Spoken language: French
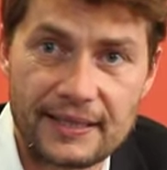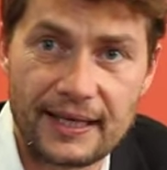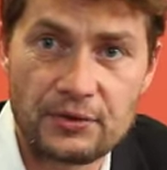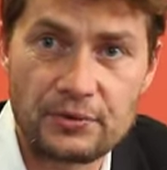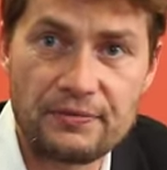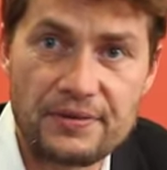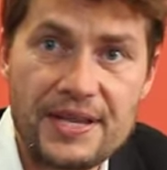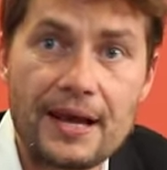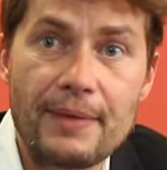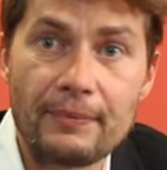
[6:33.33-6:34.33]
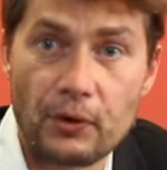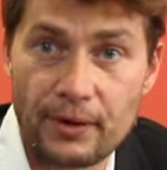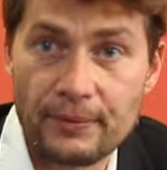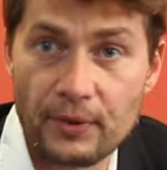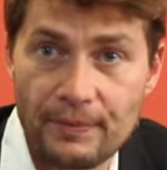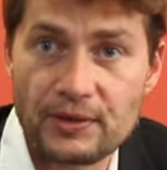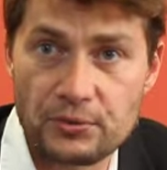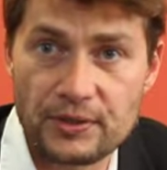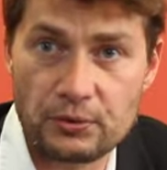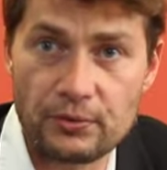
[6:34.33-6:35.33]
c'est qu'elle se définit elle-même comme, comme
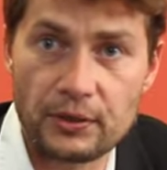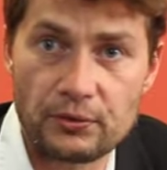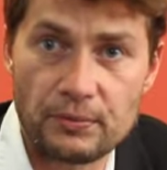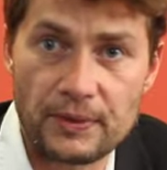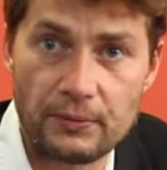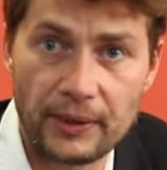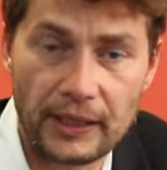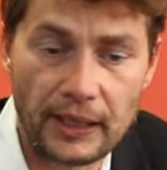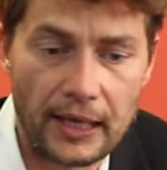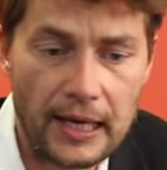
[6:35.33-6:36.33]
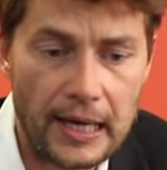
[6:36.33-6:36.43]
l'association de l'économie numérique